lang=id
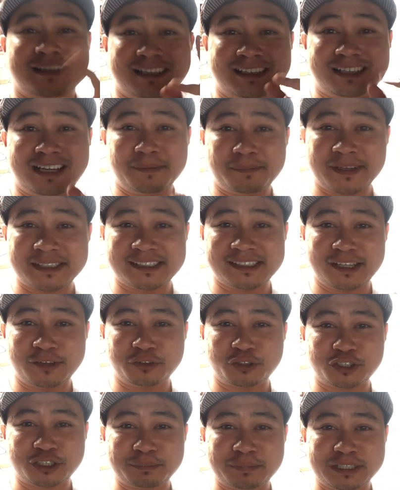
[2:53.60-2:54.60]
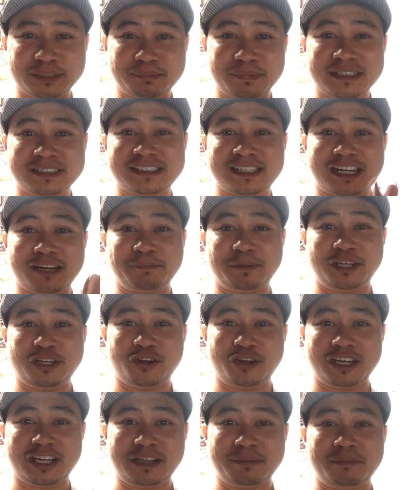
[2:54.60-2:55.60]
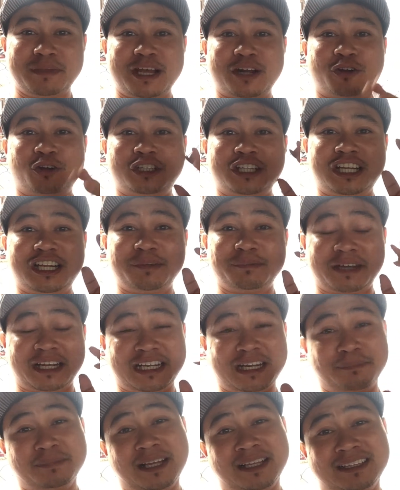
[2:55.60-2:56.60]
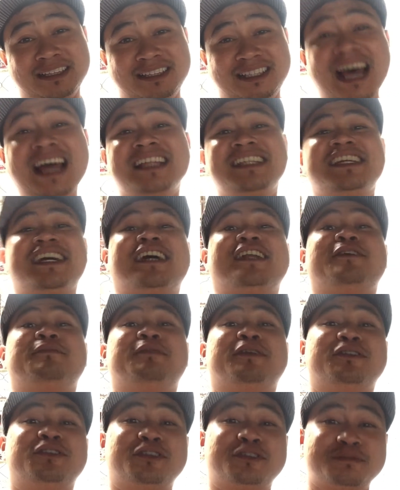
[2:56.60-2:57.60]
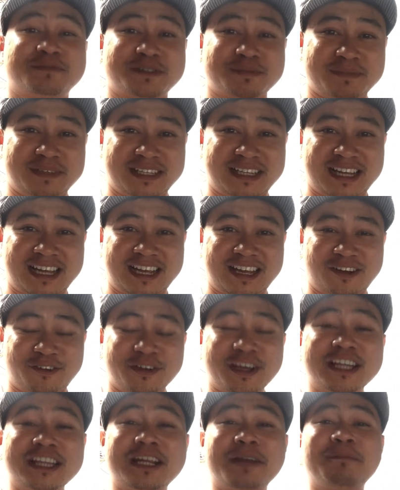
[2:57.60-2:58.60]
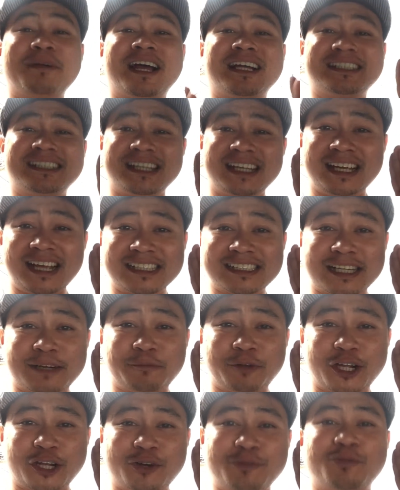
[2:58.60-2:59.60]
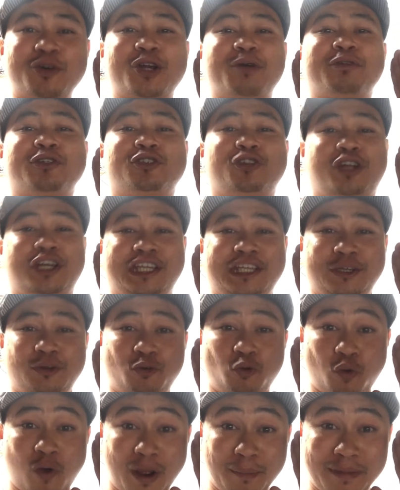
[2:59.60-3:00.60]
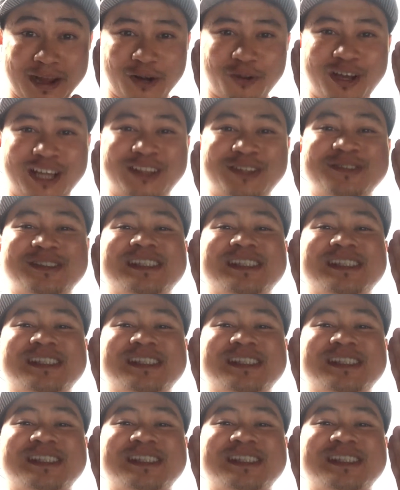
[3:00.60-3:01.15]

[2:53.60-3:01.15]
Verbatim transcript: dan pastinya untuk teman-teman share video ini biar kontennya makin update dan jangan lupa untuk bismillah. Oke, terima kasih. Assalamualaikum warahmatullahi wabarakatuh.